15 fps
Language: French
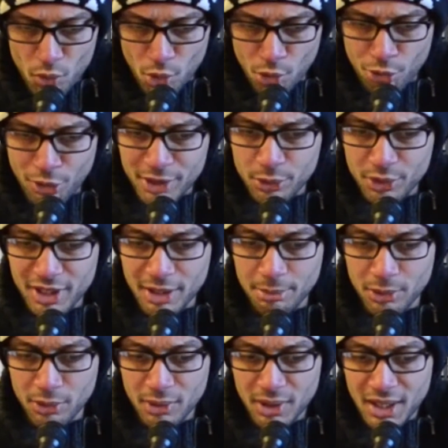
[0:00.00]
On voit
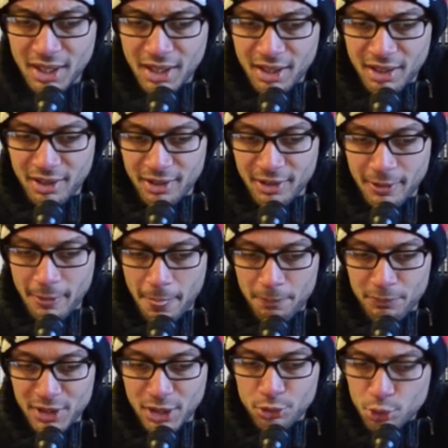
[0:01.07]
notamment, il a
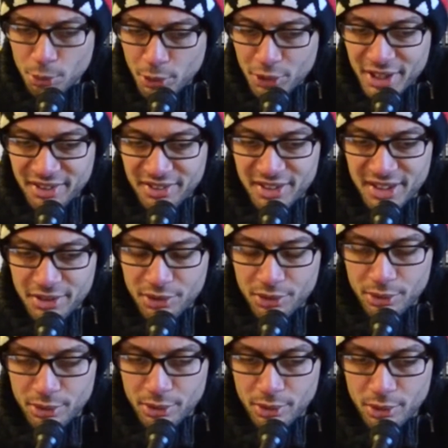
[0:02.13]
une double casquette
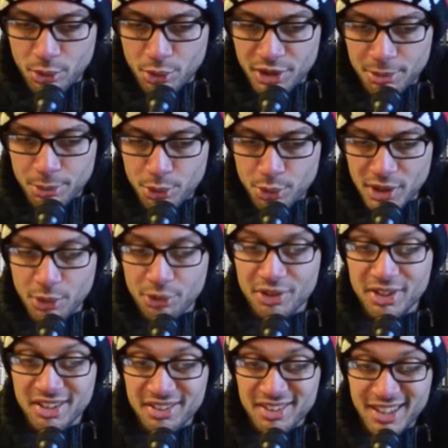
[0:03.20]
au début où il est
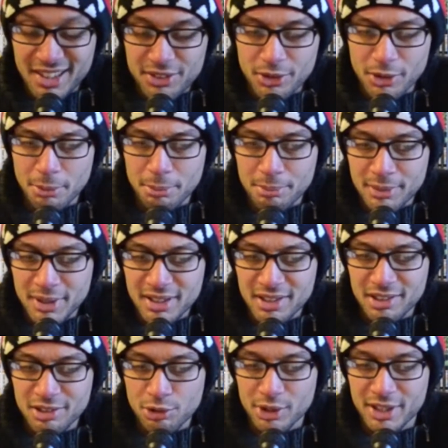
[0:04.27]
aussi dessinateur,
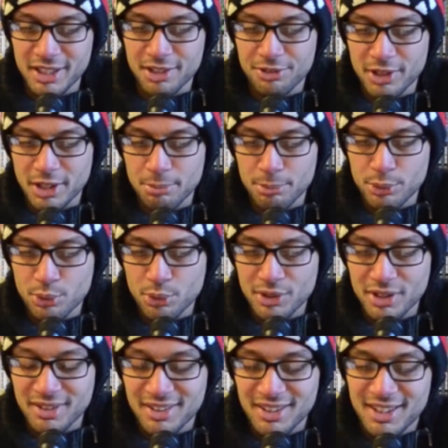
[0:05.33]
mais je le qualifierais plutôt
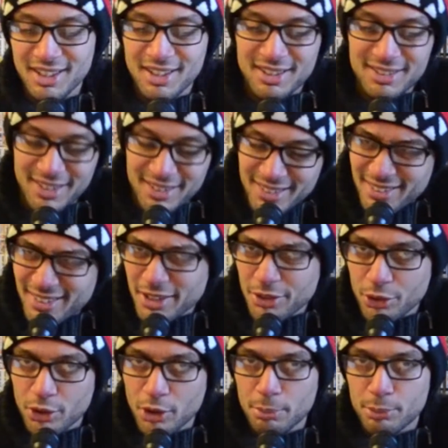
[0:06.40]
d'un d'un designer